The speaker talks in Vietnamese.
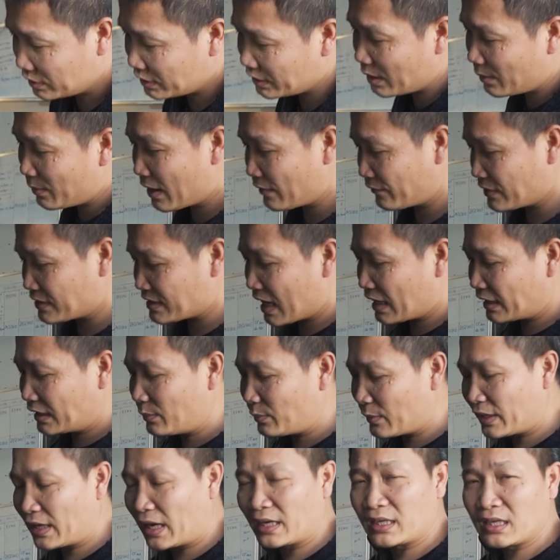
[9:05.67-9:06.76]
thì các bạn phải dán
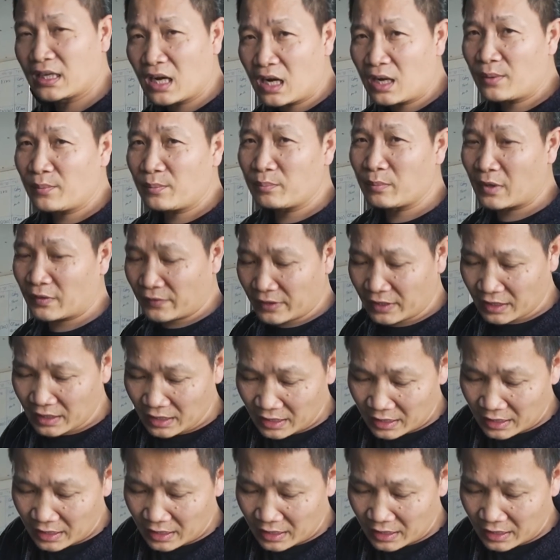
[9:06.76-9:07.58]
thêm cái này nữa bởi vì